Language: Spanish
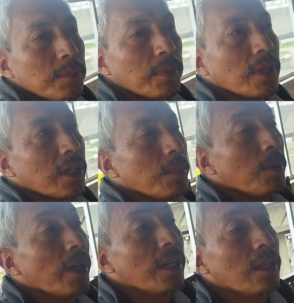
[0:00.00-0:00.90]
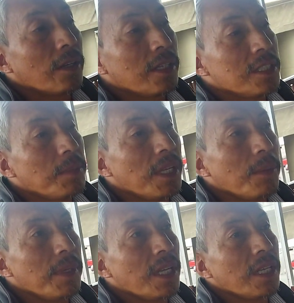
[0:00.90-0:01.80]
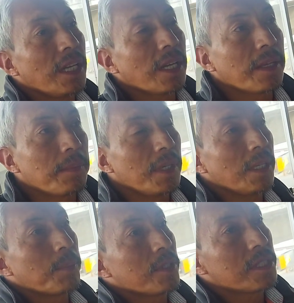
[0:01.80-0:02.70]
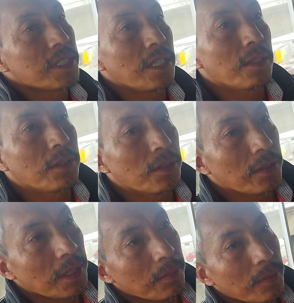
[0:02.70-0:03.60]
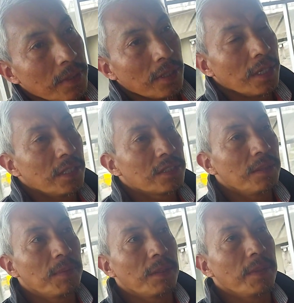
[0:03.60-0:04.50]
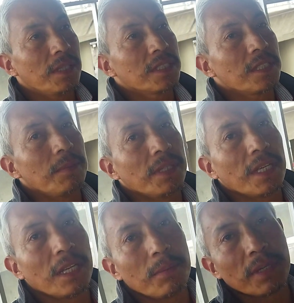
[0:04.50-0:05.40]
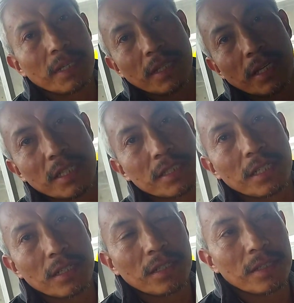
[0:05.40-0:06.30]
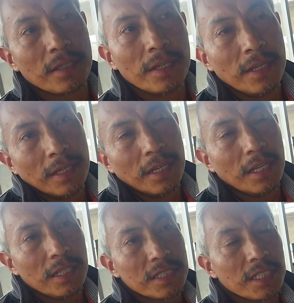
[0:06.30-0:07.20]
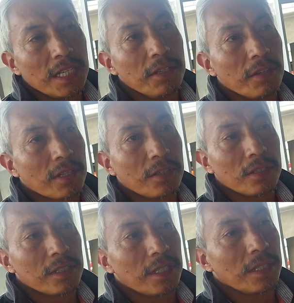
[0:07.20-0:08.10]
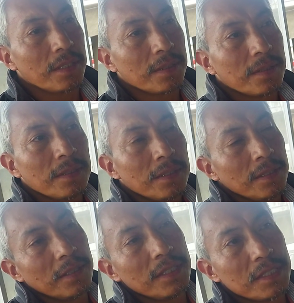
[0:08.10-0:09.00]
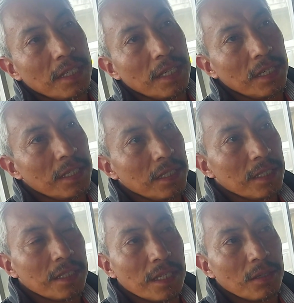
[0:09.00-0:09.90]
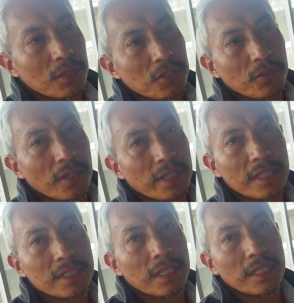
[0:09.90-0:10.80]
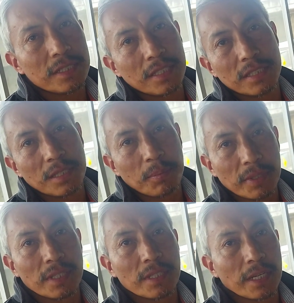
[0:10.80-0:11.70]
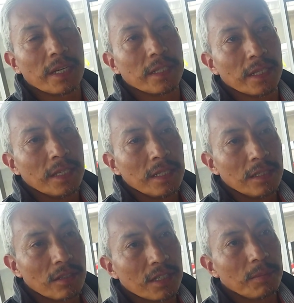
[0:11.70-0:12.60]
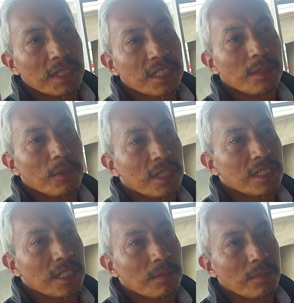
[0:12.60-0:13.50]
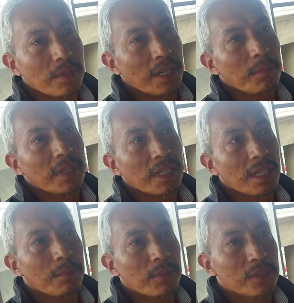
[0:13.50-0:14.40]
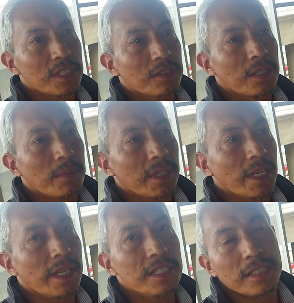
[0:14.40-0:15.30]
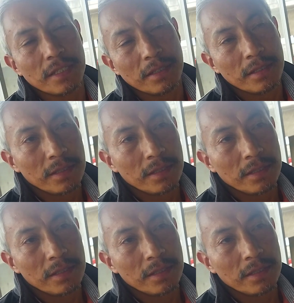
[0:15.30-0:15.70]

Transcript: Por ejemplo, en lo que es melamina ya viene procesado todo ya. Ahí simplemente se mete en la maquinaria a hacer el diseño, el corte es de, de 8 a 10 días. Correcto. Lo que más se demora es en, madera el proceso. Correcto.